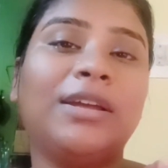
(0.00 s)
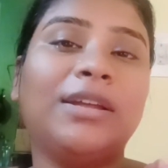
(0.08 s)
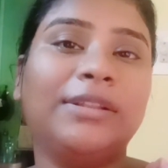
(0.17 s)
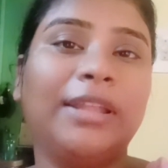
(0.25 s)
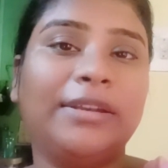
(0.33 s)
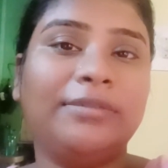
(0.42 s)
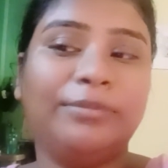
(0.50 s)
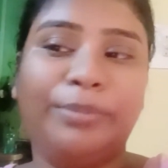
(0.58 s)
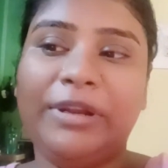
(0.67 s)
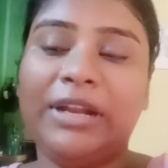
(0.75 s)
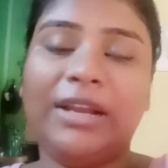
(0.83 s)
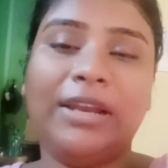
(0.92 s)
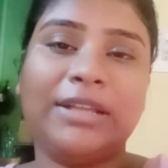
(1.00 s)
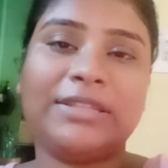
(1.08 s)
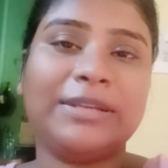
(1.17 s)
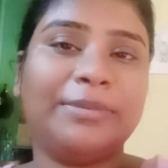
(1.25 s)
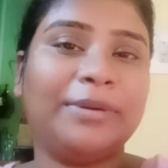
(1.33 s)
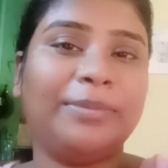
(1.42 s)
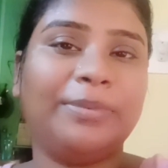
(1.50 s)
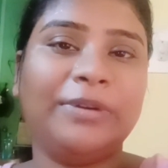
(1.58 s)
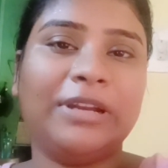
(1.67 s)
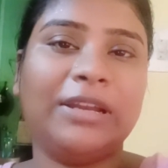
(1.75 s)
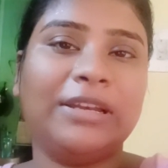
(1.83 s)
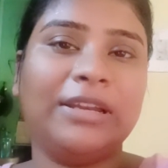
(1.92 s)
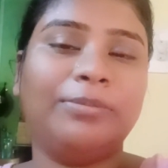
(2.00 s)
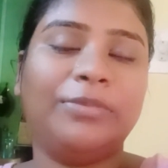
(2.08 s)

দেন বিড়াল আছে আমার বিড়ালে